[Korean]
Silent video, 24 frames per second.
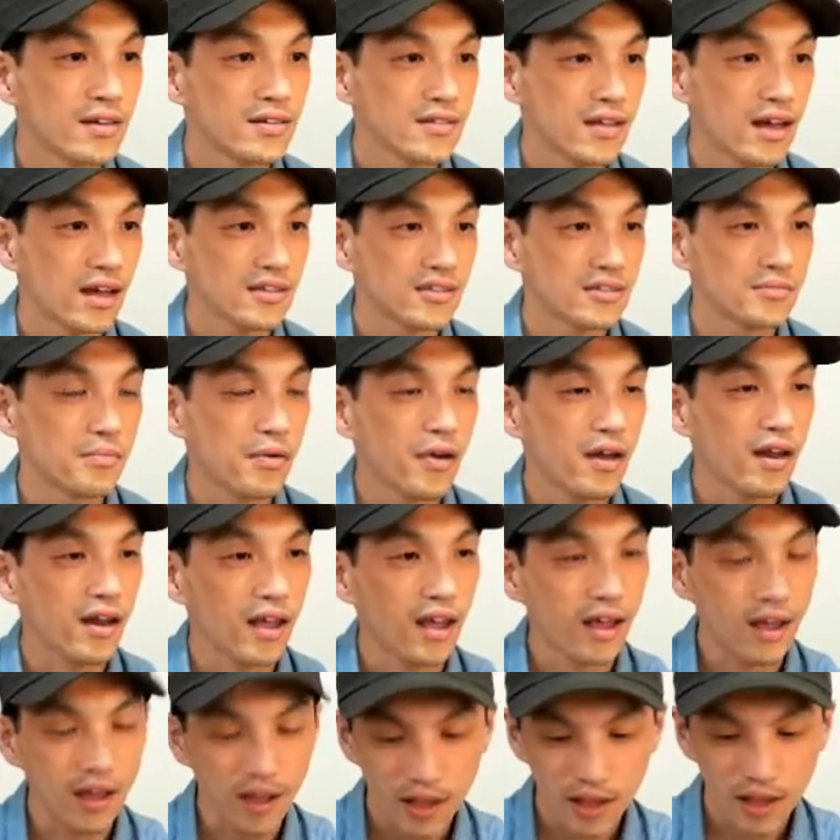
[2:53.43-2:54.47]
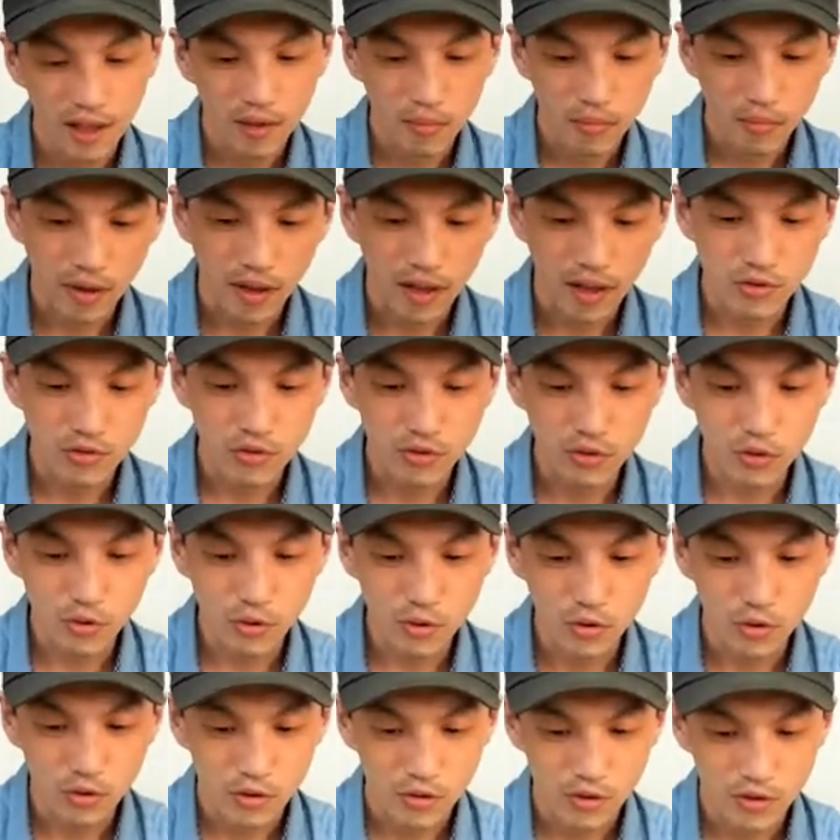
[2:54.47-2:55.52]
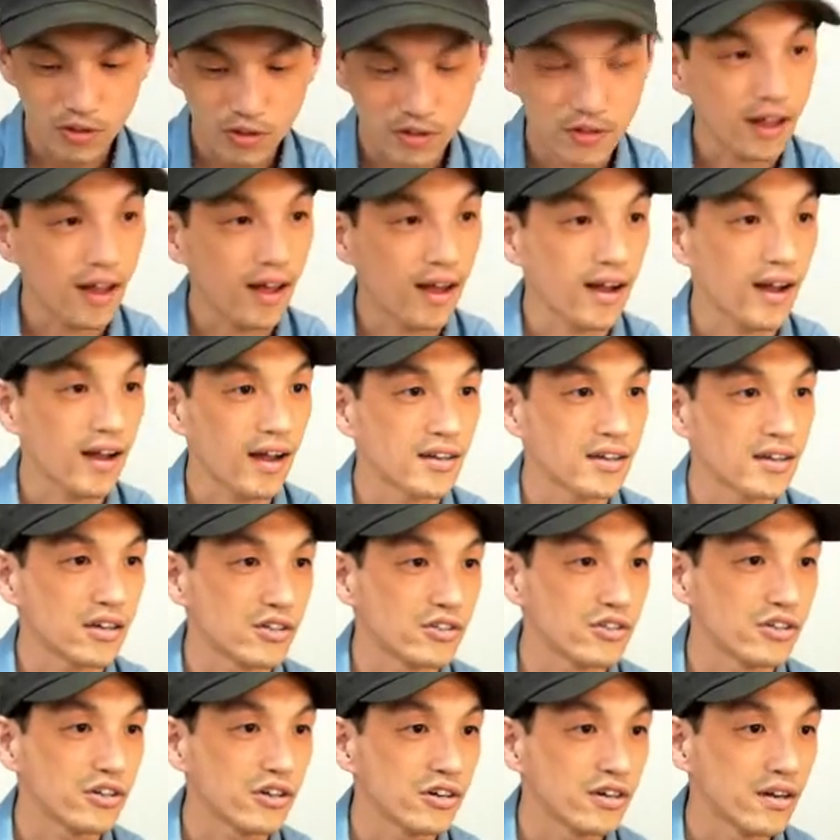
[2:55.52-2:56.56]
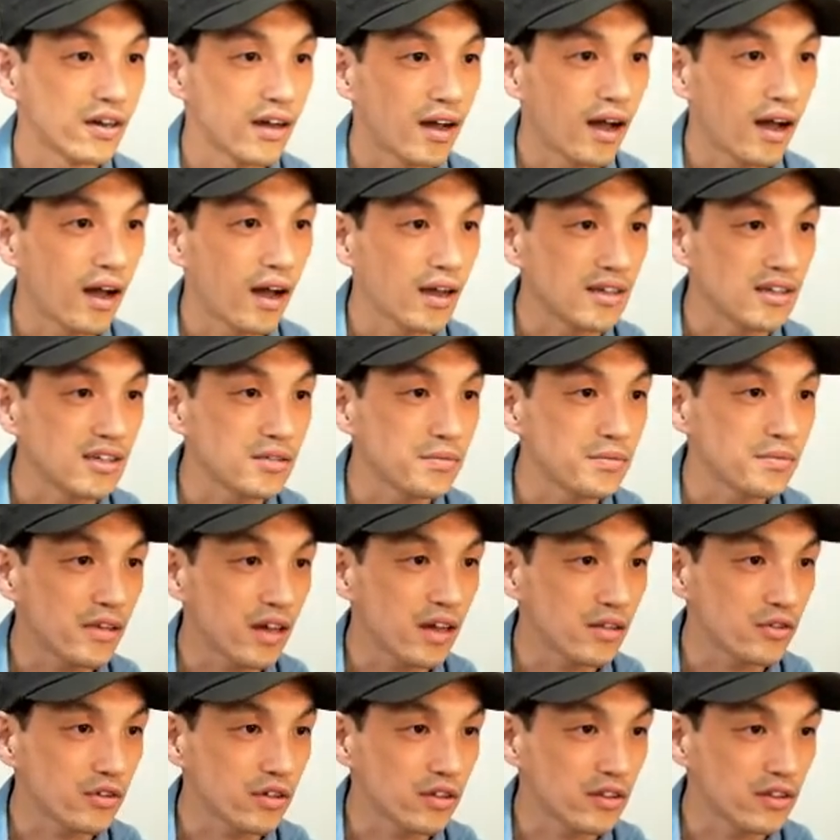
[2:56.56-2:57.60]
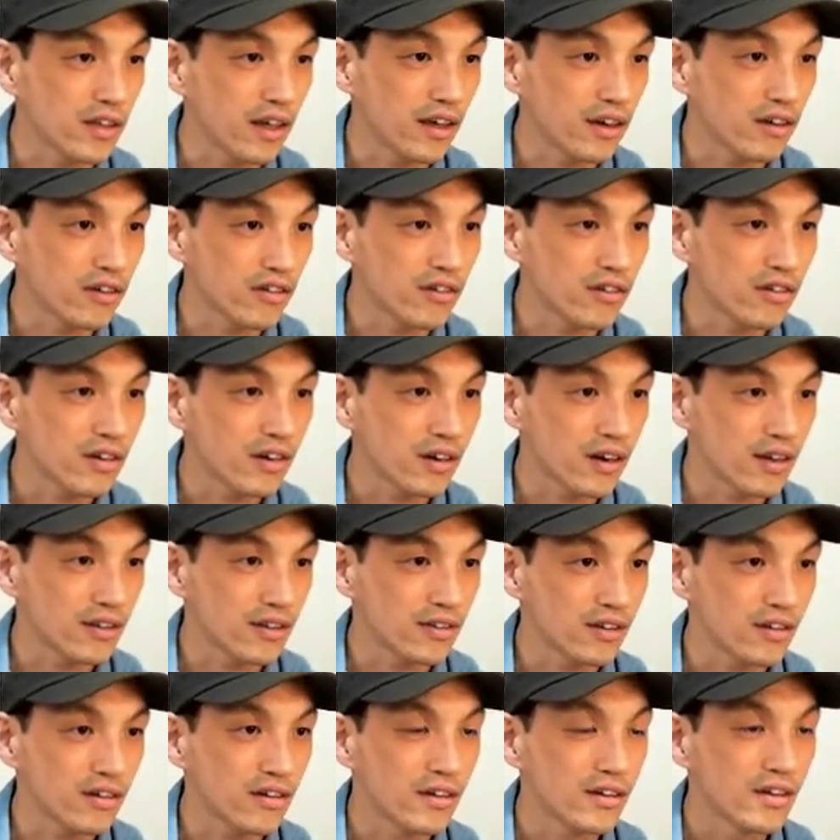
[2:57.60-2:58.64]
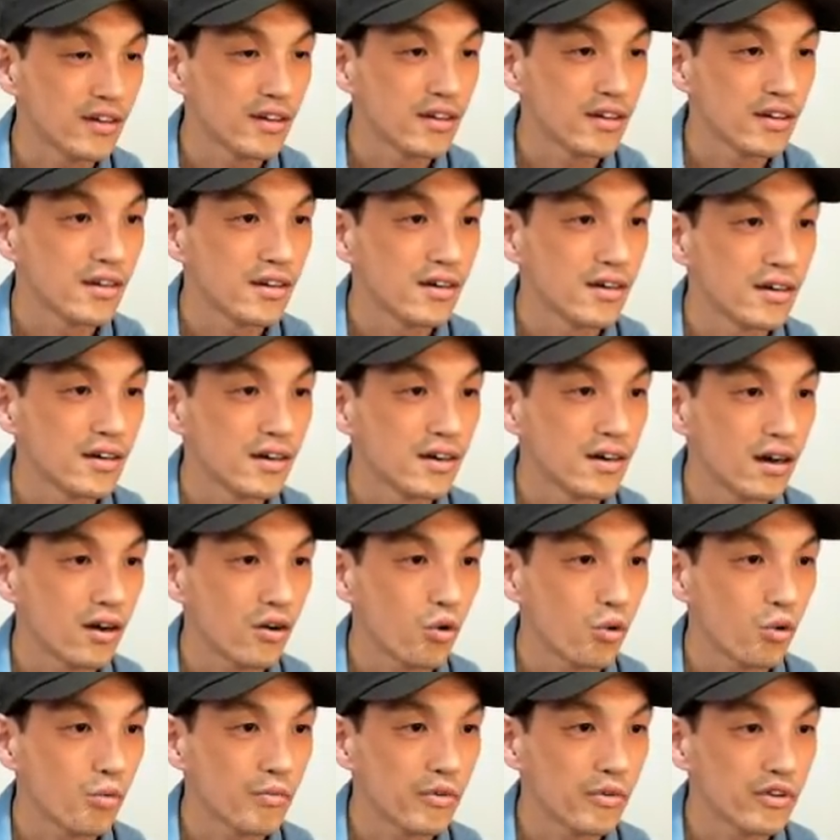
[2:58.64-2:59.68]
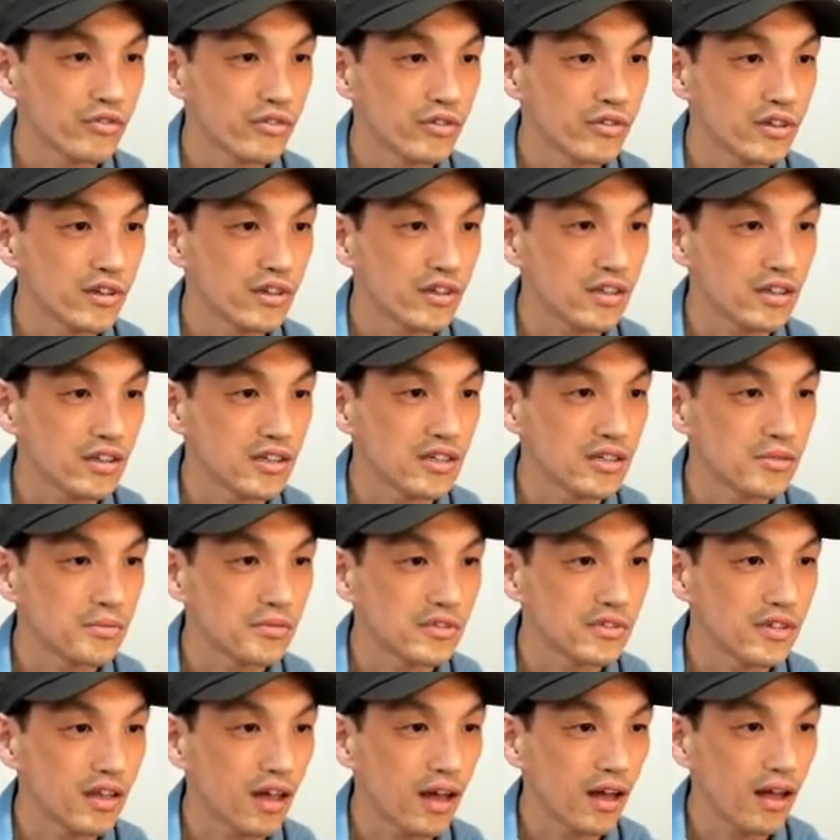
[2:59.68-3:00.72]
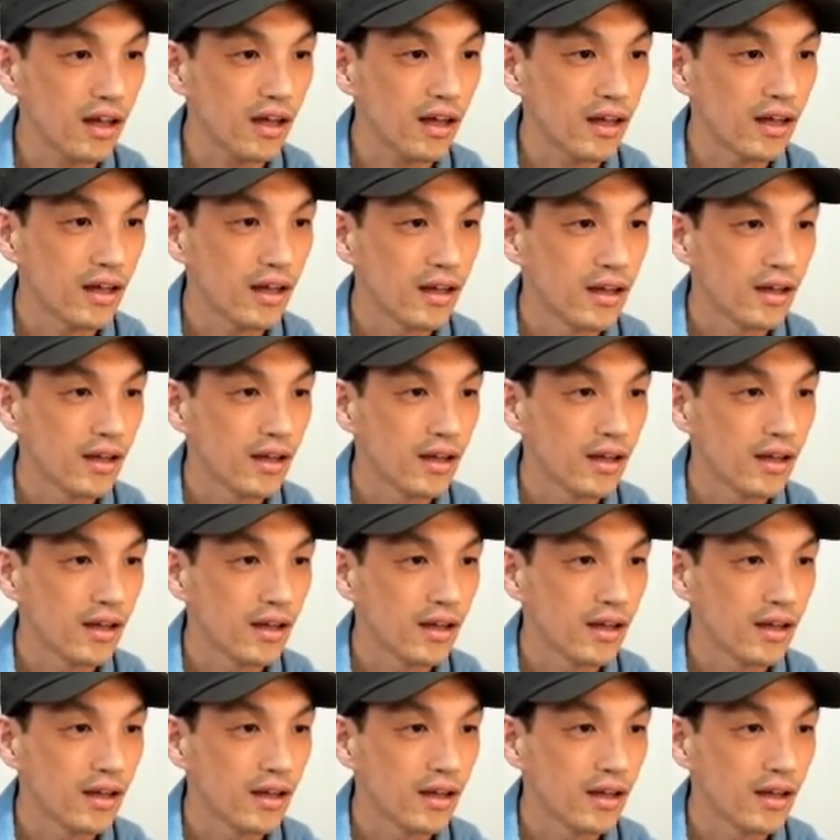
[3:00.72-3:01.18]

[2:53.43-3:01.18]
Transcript: 48의 배수로 나아가는 거죠. 아, 24도 있네요. 그래서 어, 공배수는 24,